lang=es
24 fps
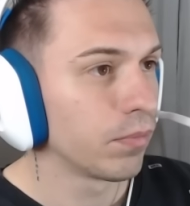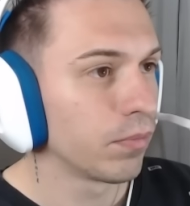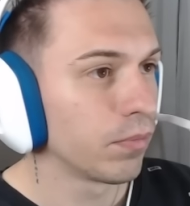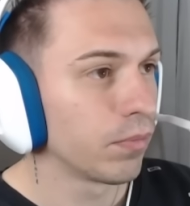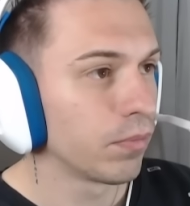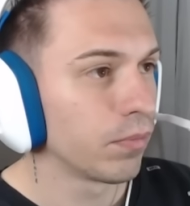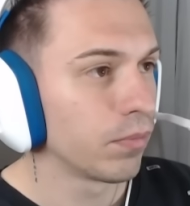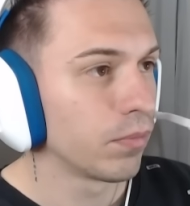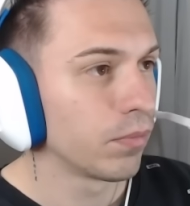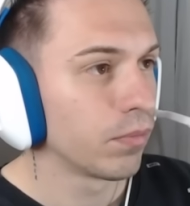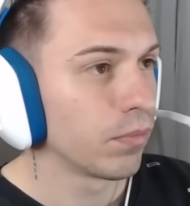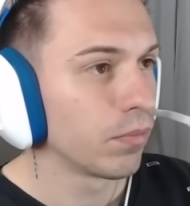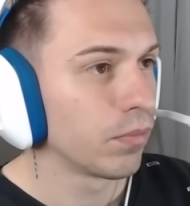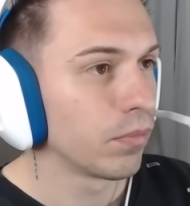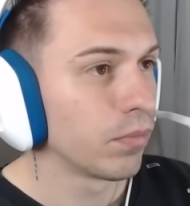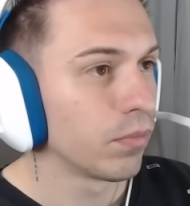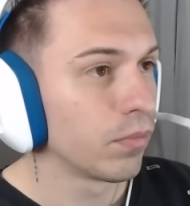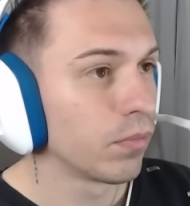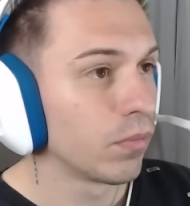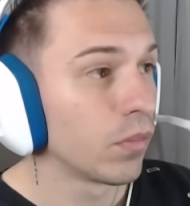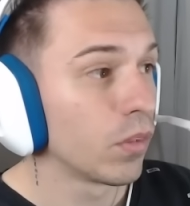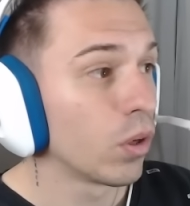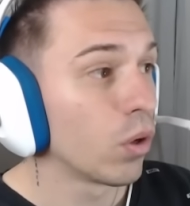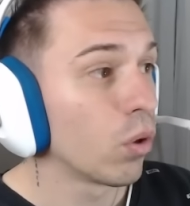creerlo.
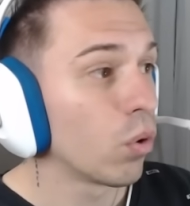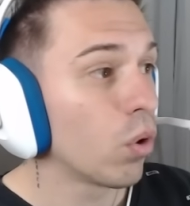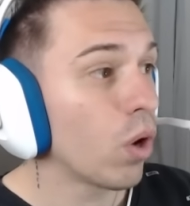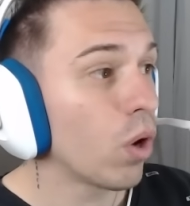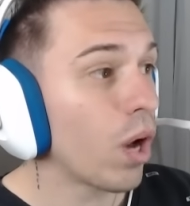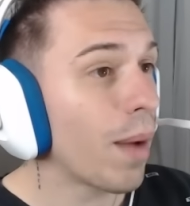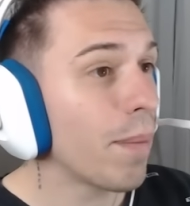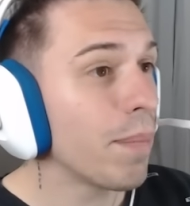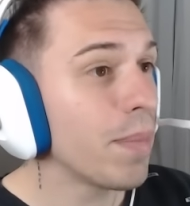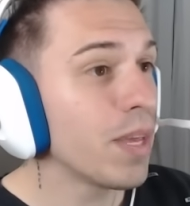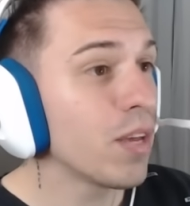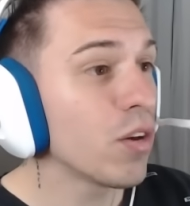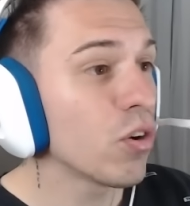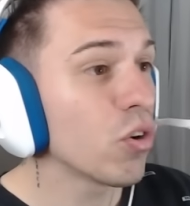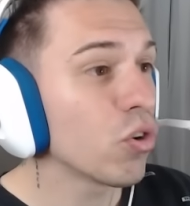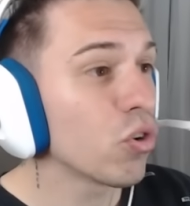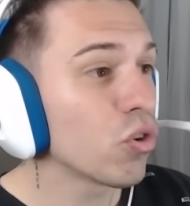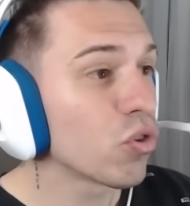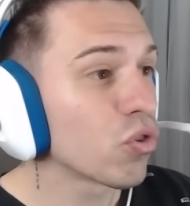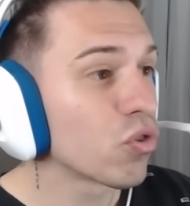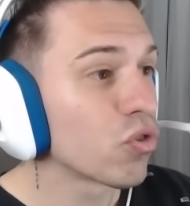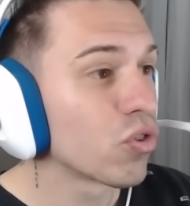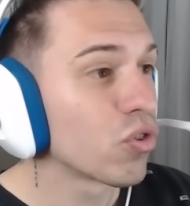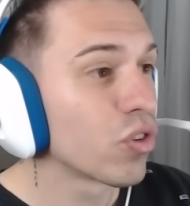
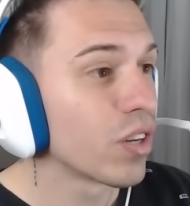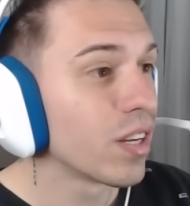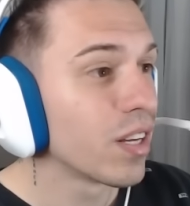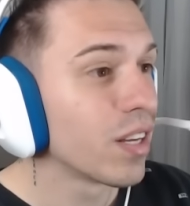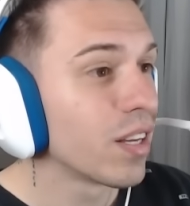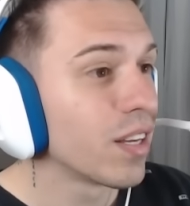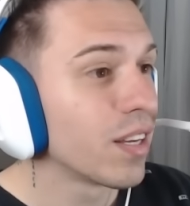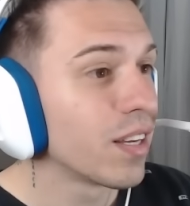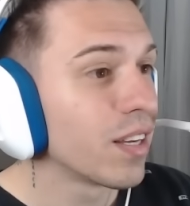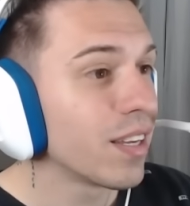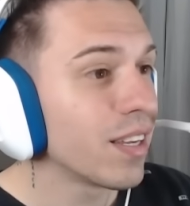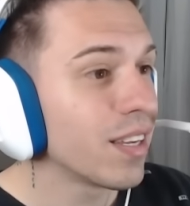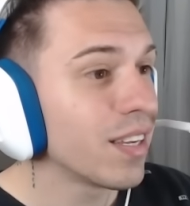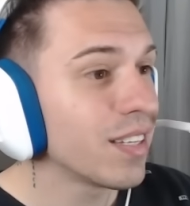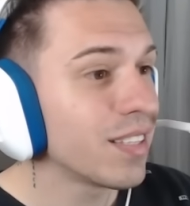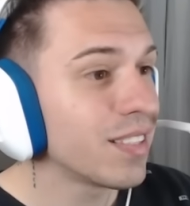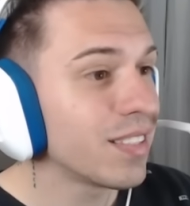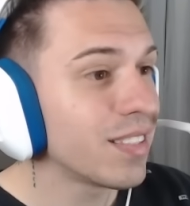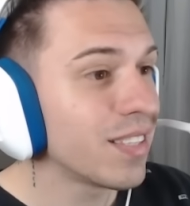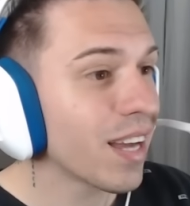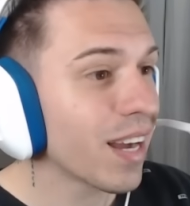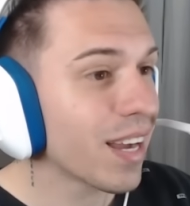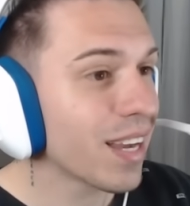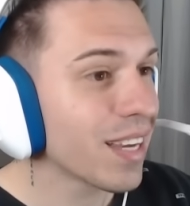Amigos,
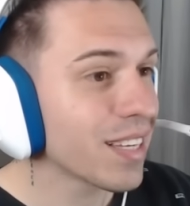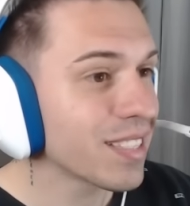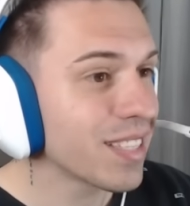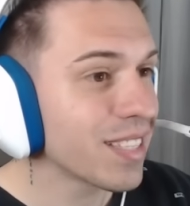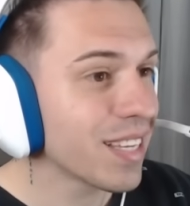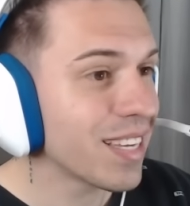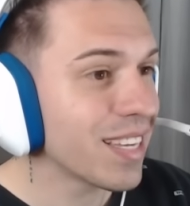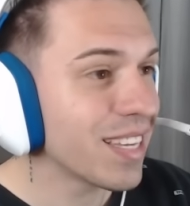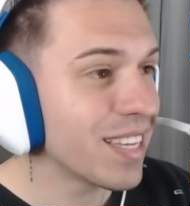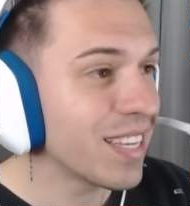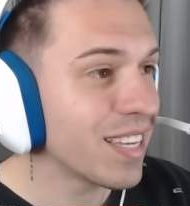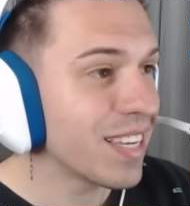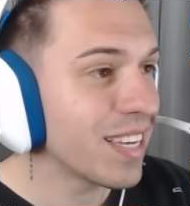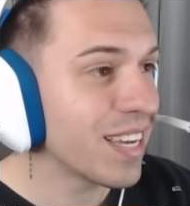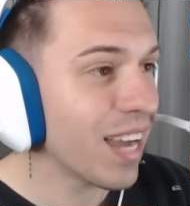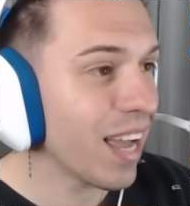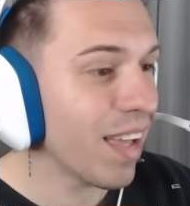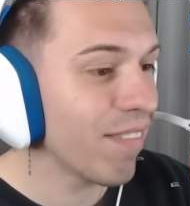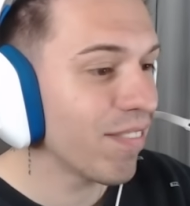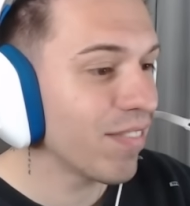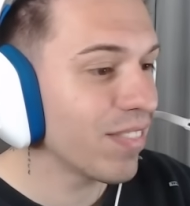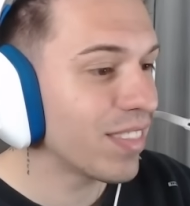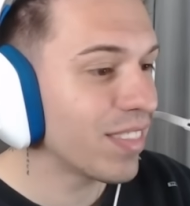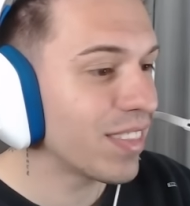esta casa es
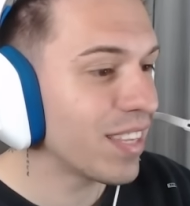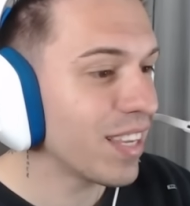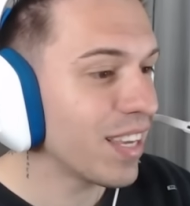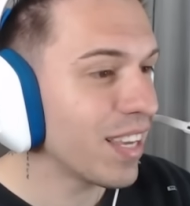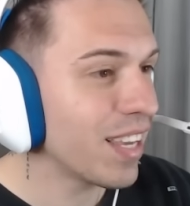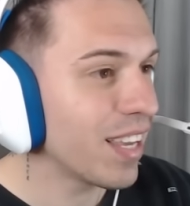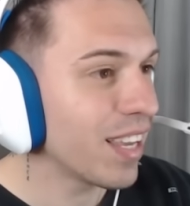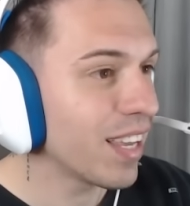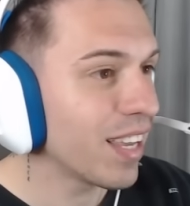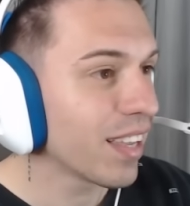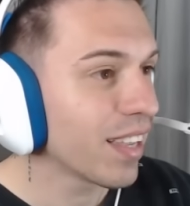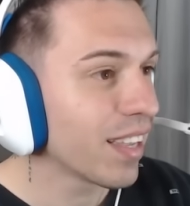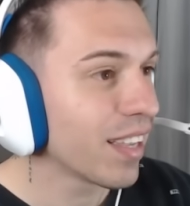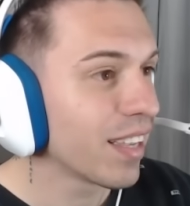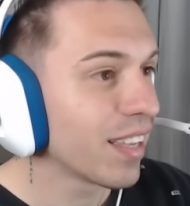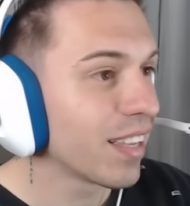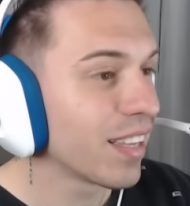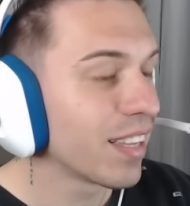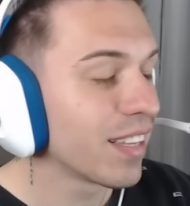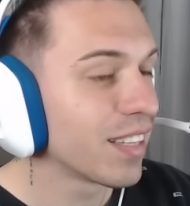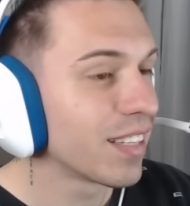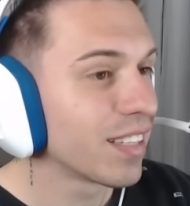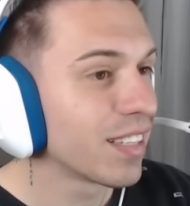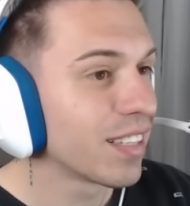gigante.
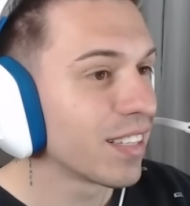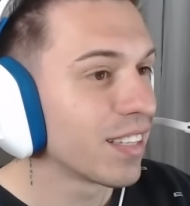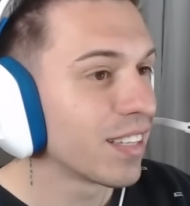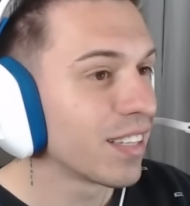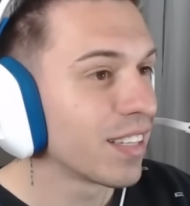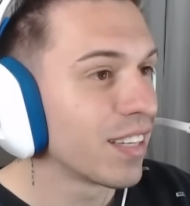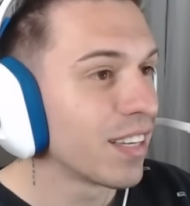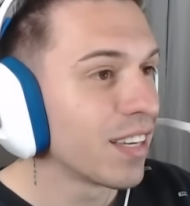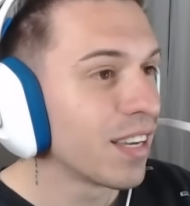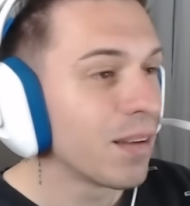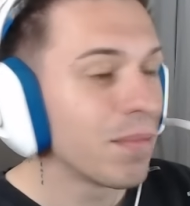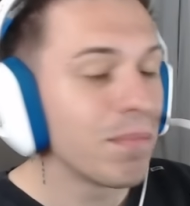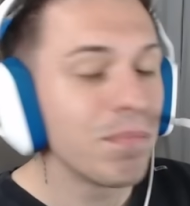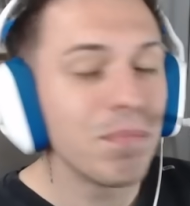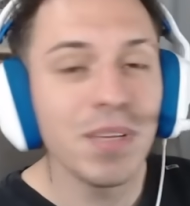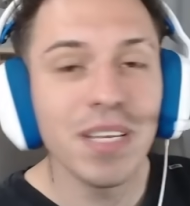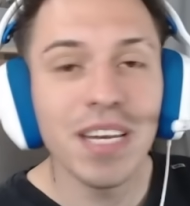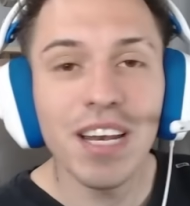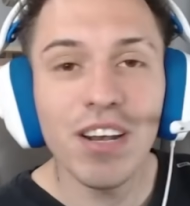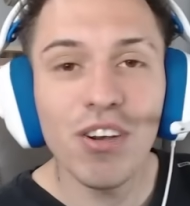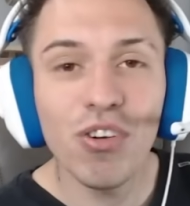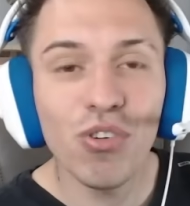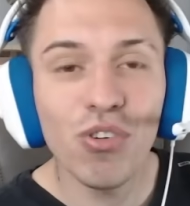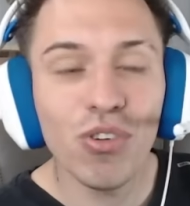
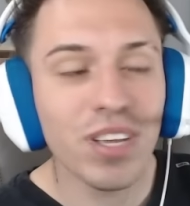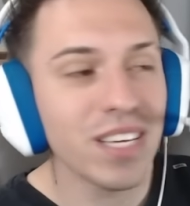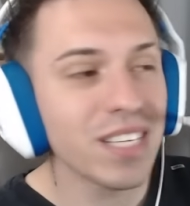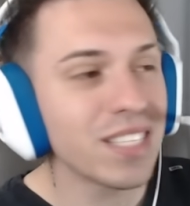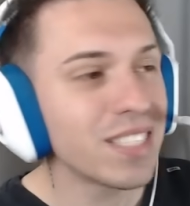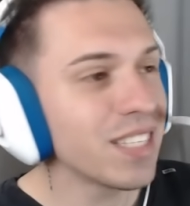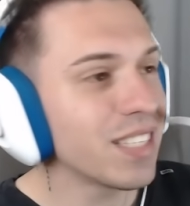Miren lo que es